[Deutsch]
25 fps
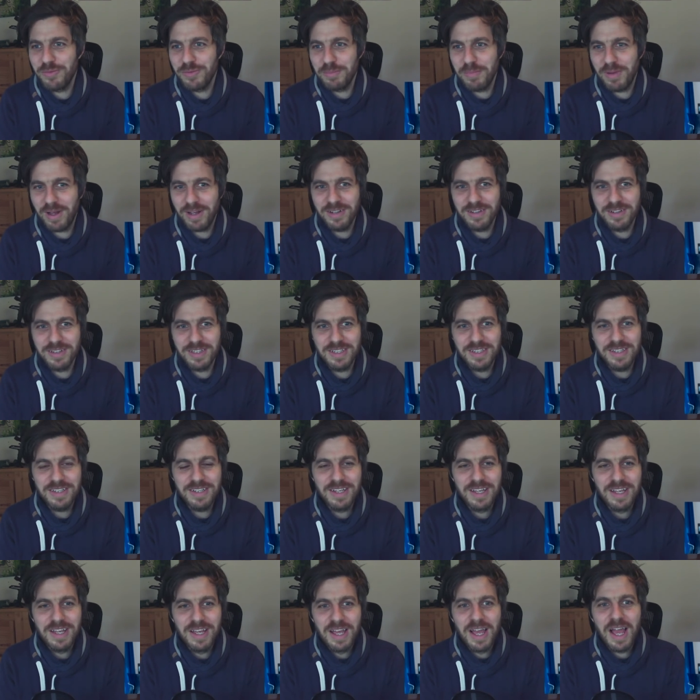wir machen die,
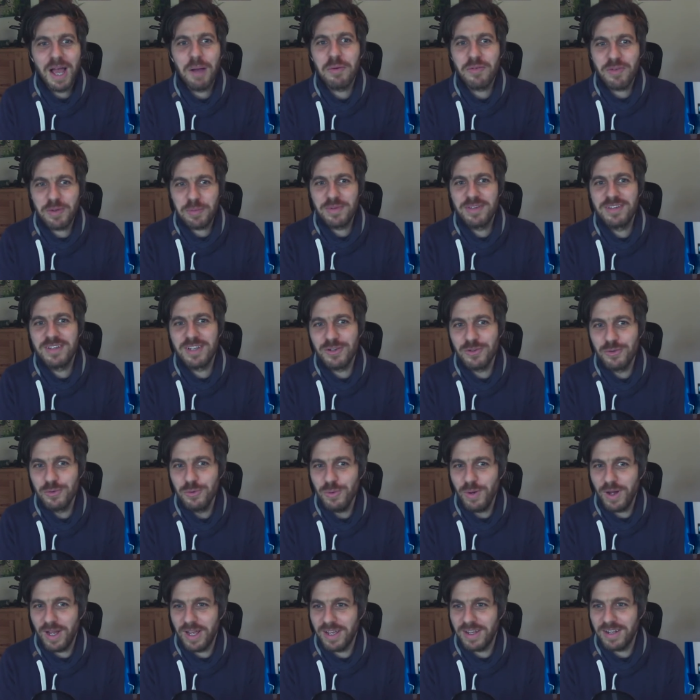aber wer bist denn
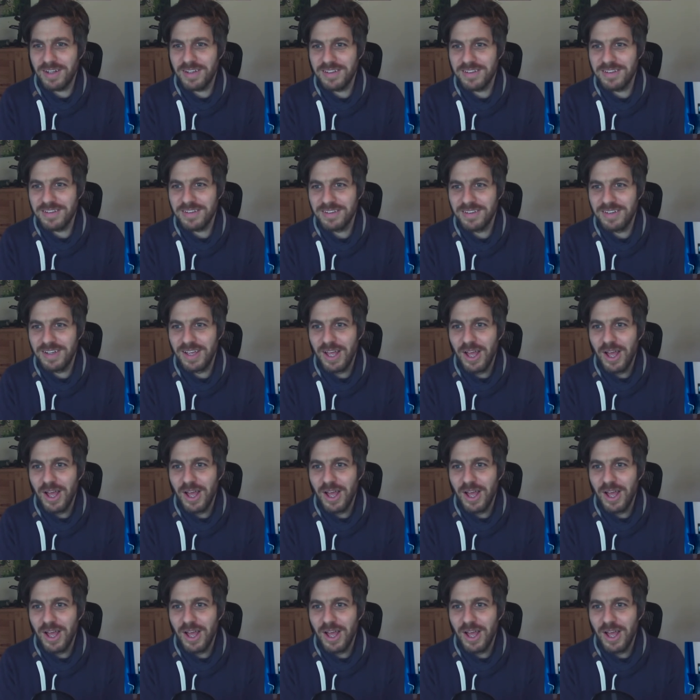du eigentlich?